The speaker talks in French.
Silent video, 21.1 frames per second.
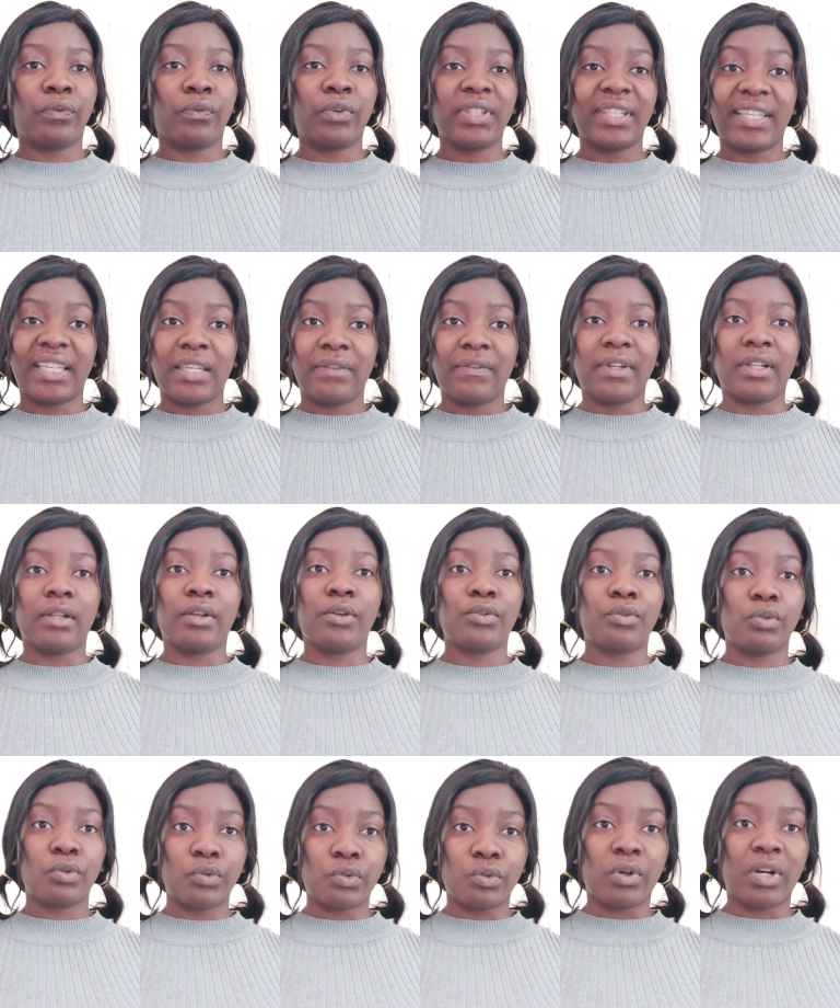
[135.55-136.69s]
votre
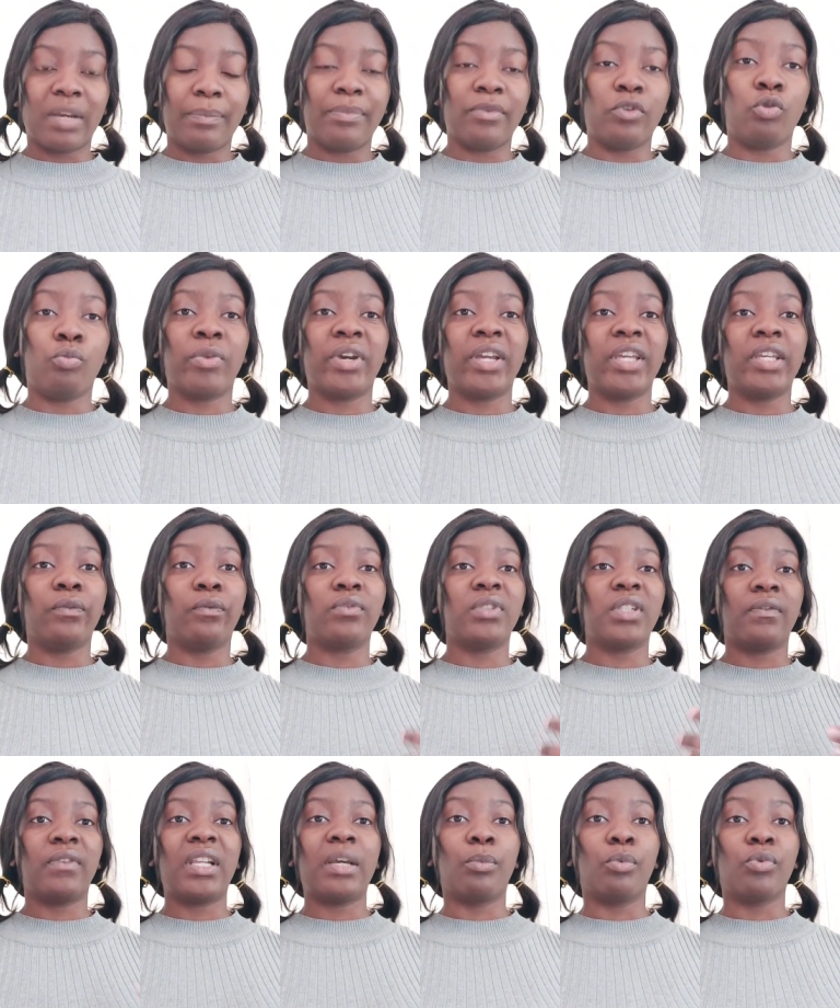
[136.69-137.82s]
équivalence sort rapidement et vous
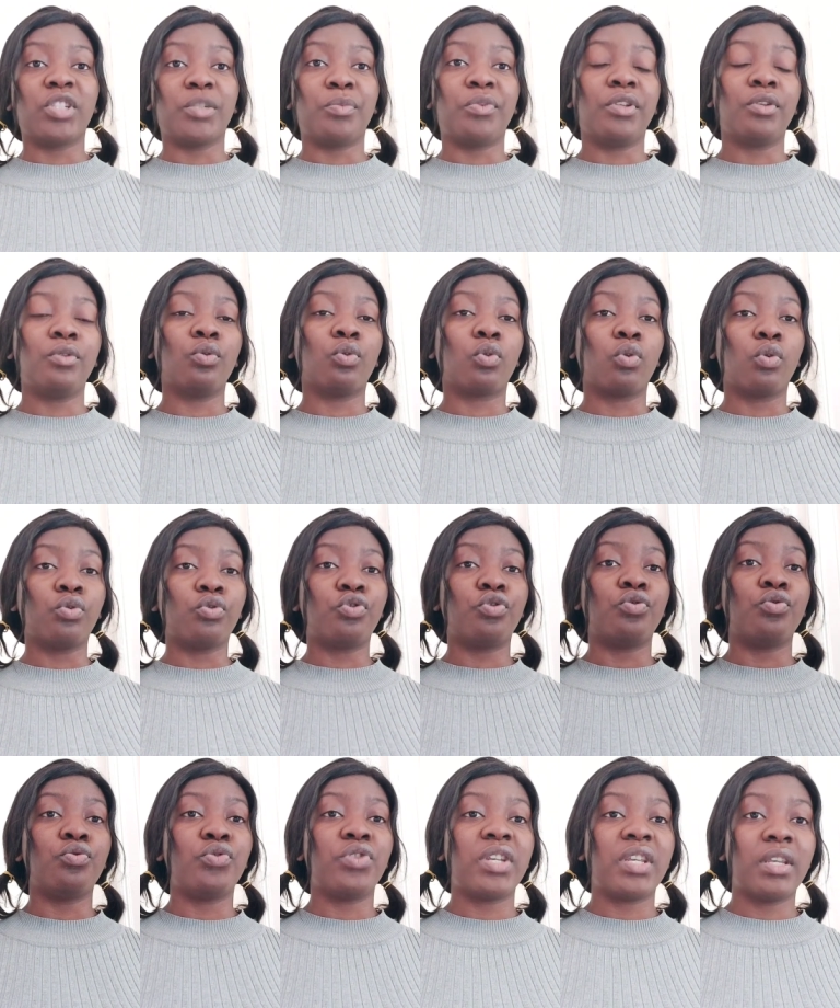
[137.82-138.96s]
avez la possibilité de
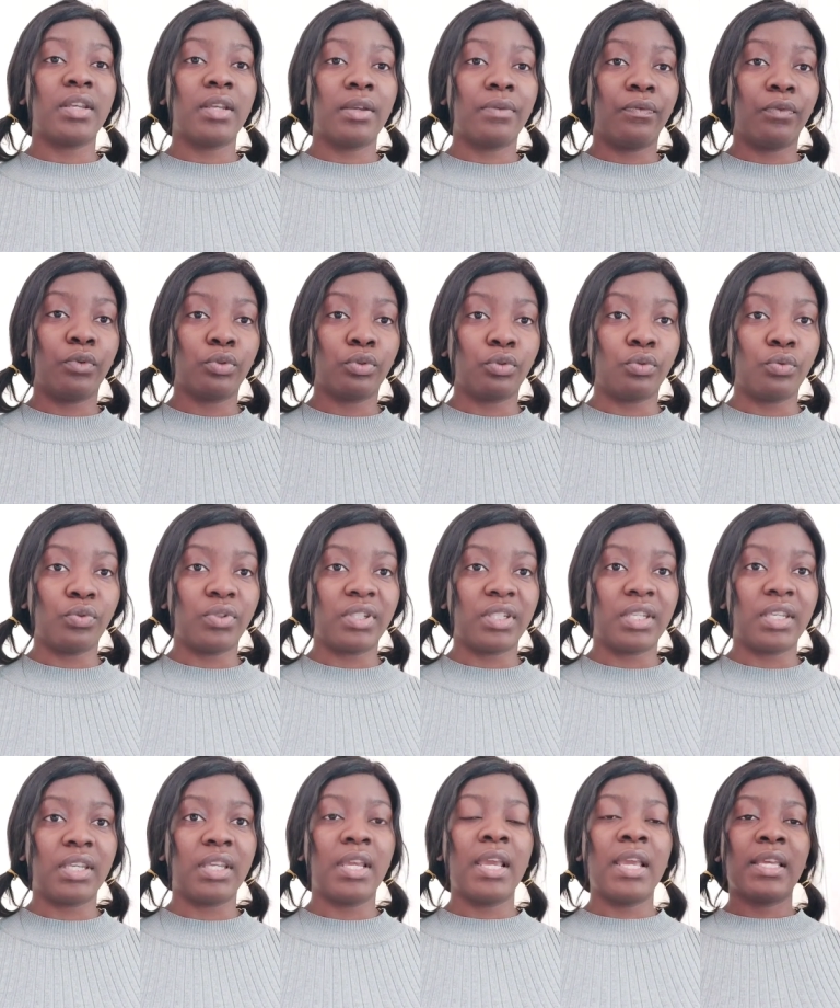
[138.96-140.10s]
continuer votre
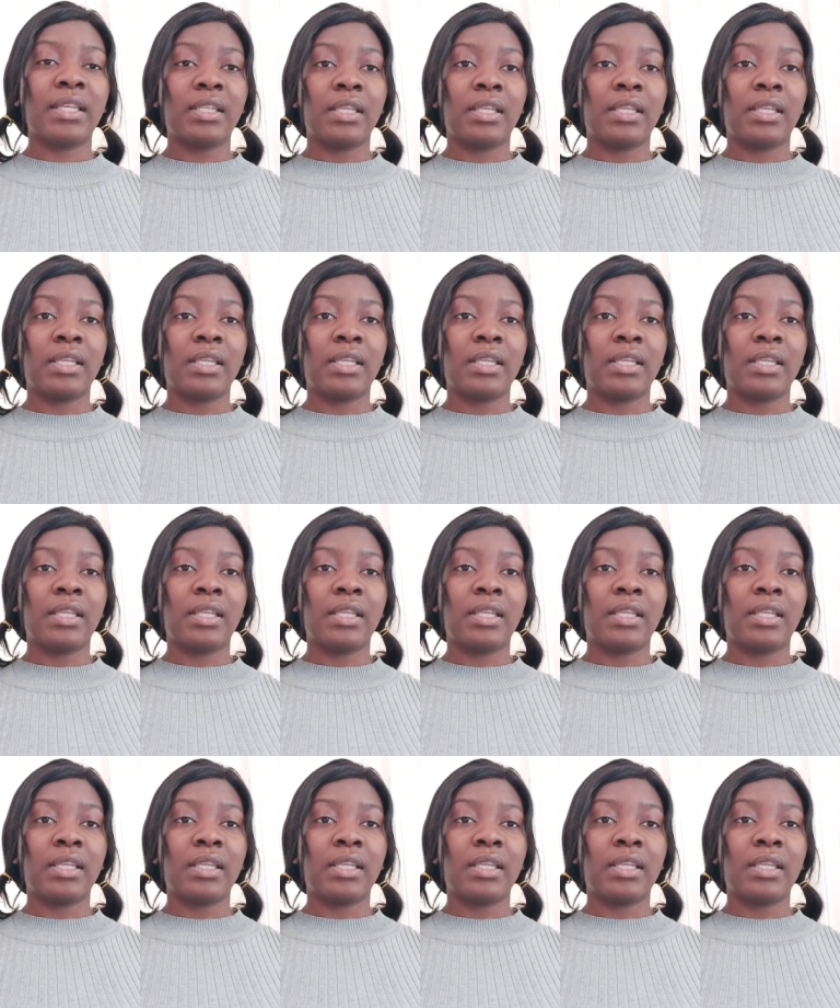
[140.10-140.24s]
dossier.